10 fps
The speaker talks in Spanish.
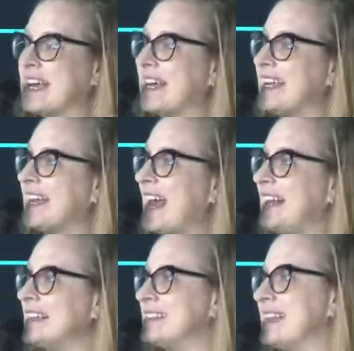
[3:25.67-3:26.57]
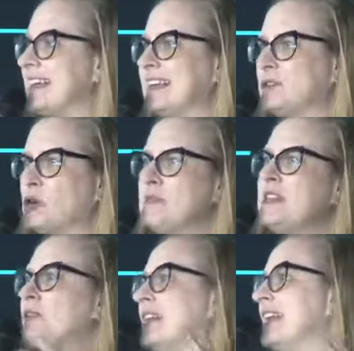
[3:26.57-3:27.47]
generales del
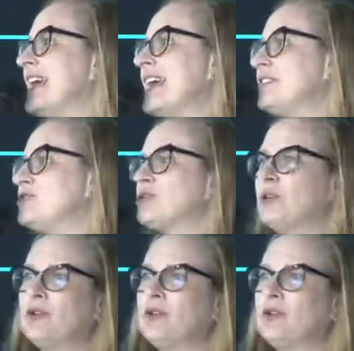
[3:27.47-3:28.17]
dominio del hecho